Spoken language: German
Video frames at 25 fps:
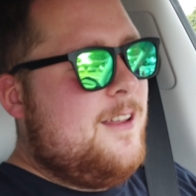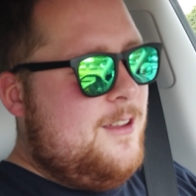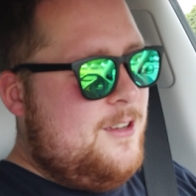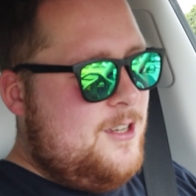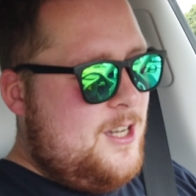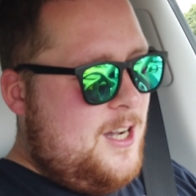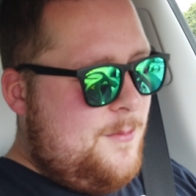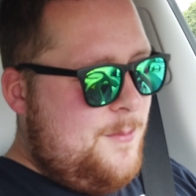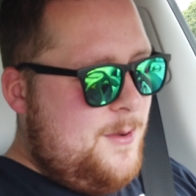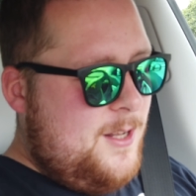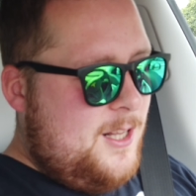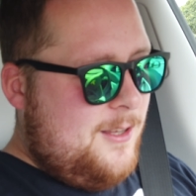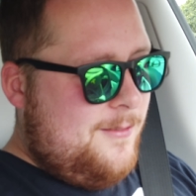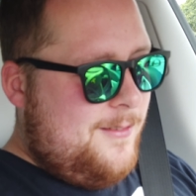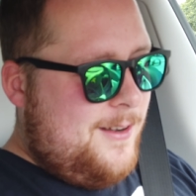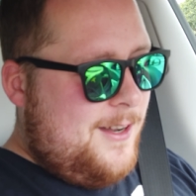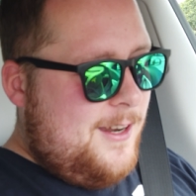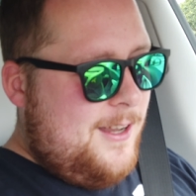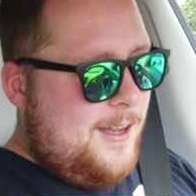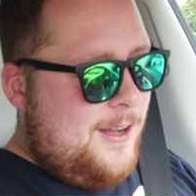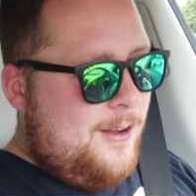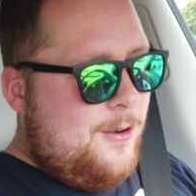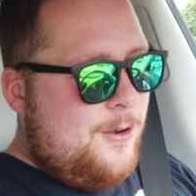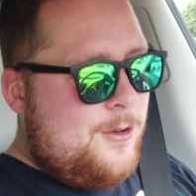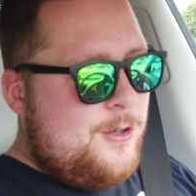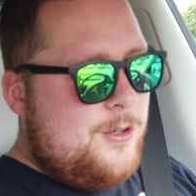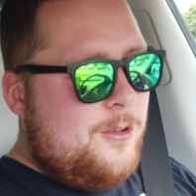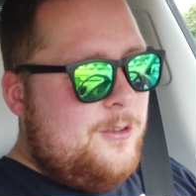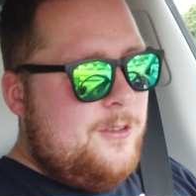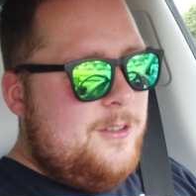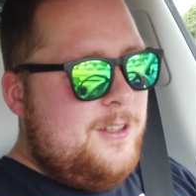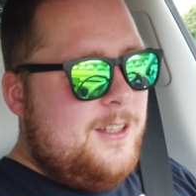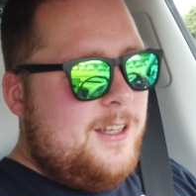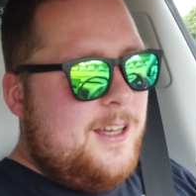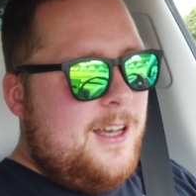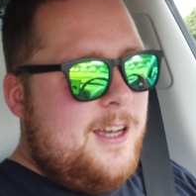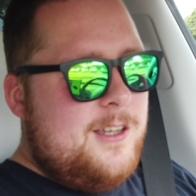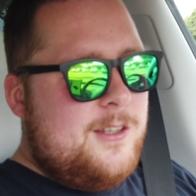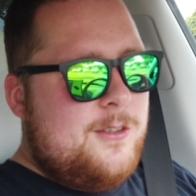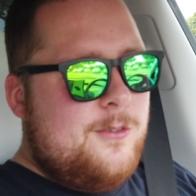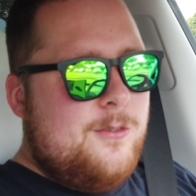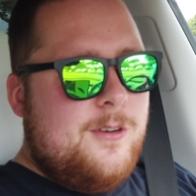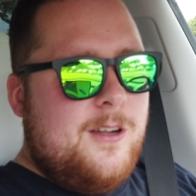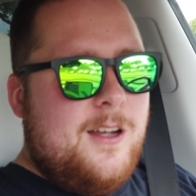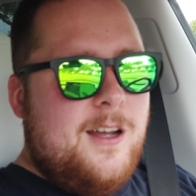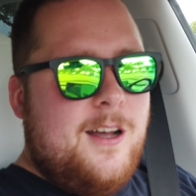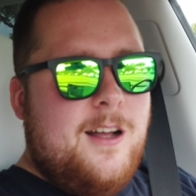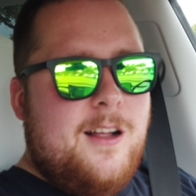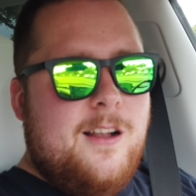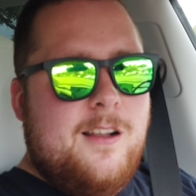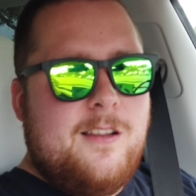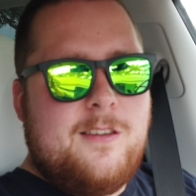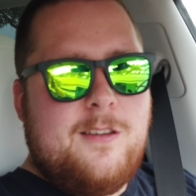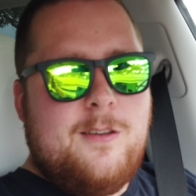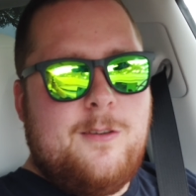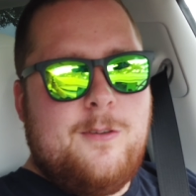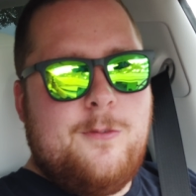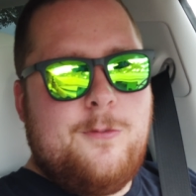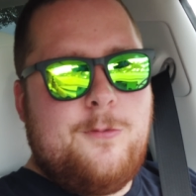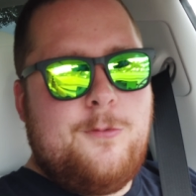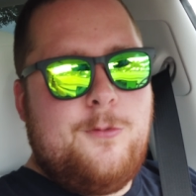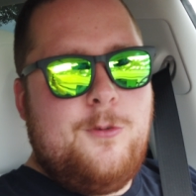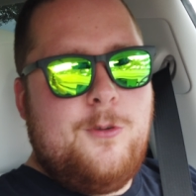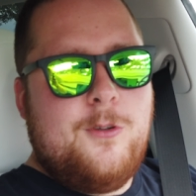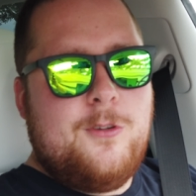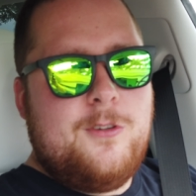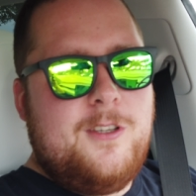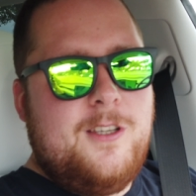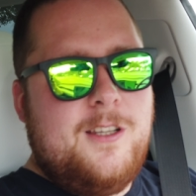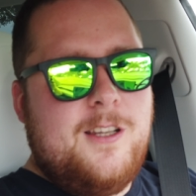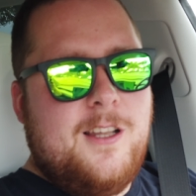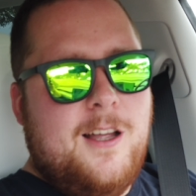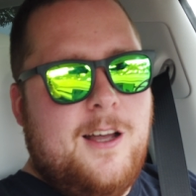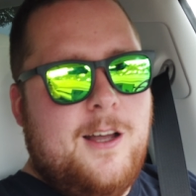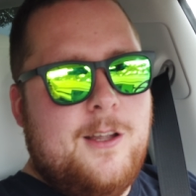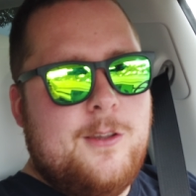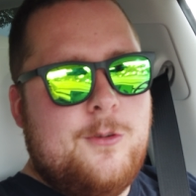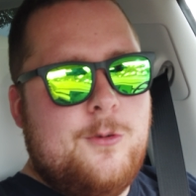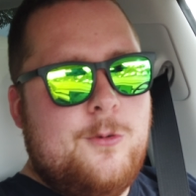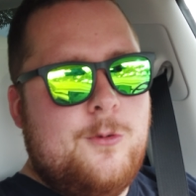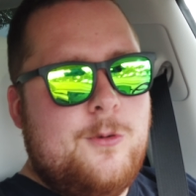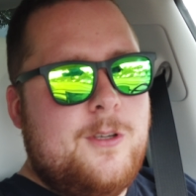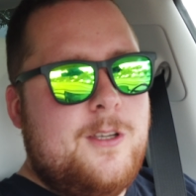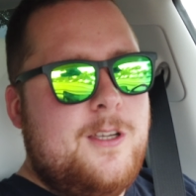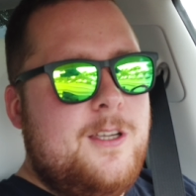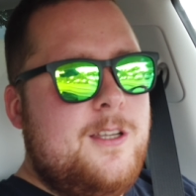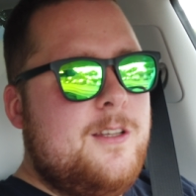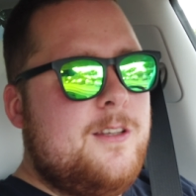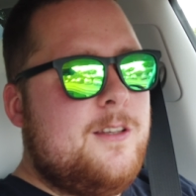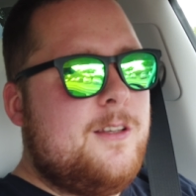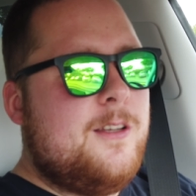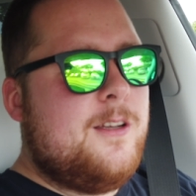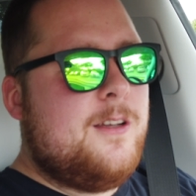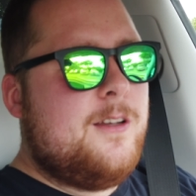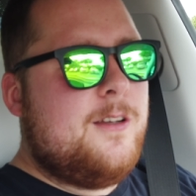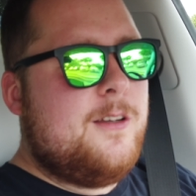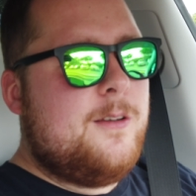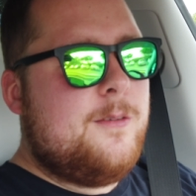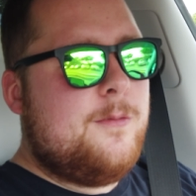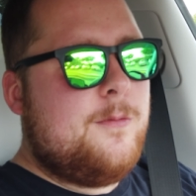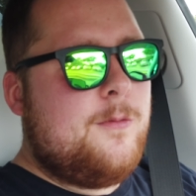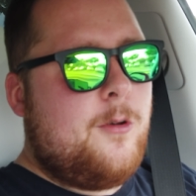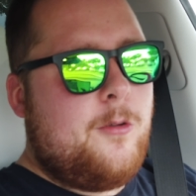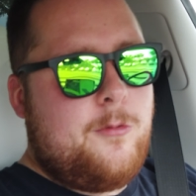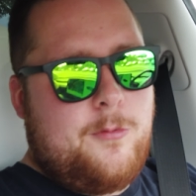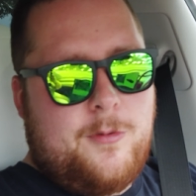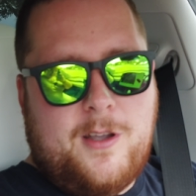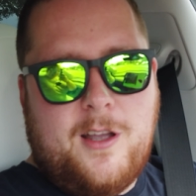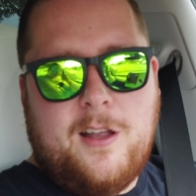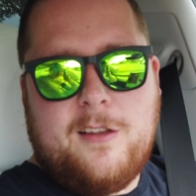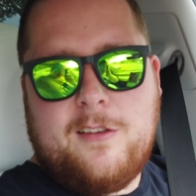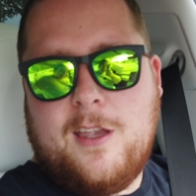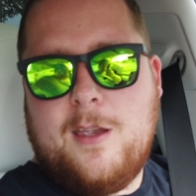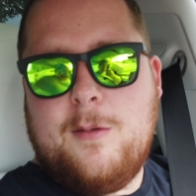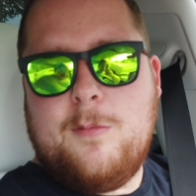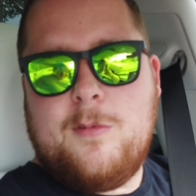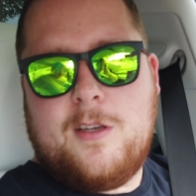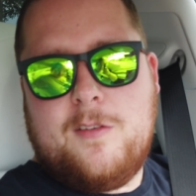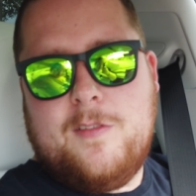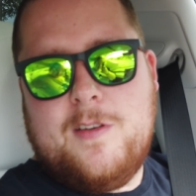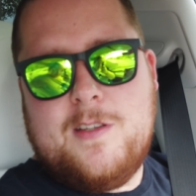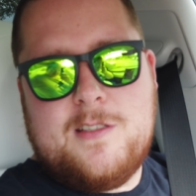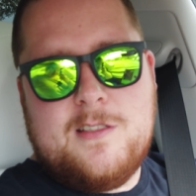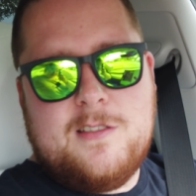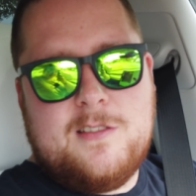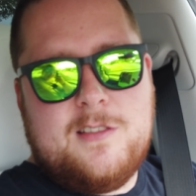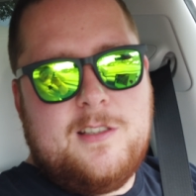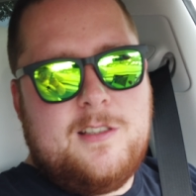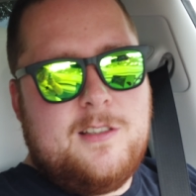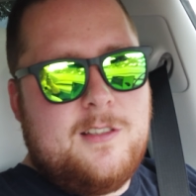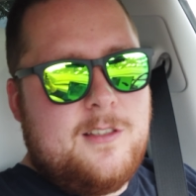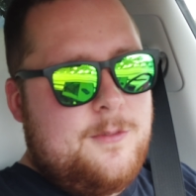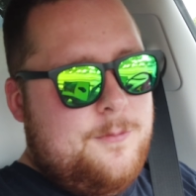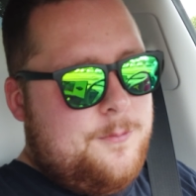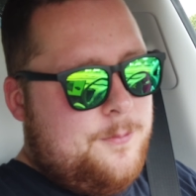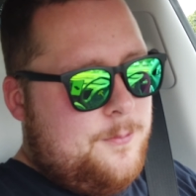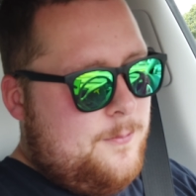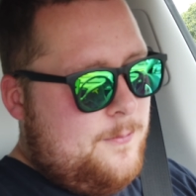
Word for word: Ich habe mittlerweile auch schon die Rechnung erhalten für die Ladung in, äh, was wir gerade eben gewesen sind.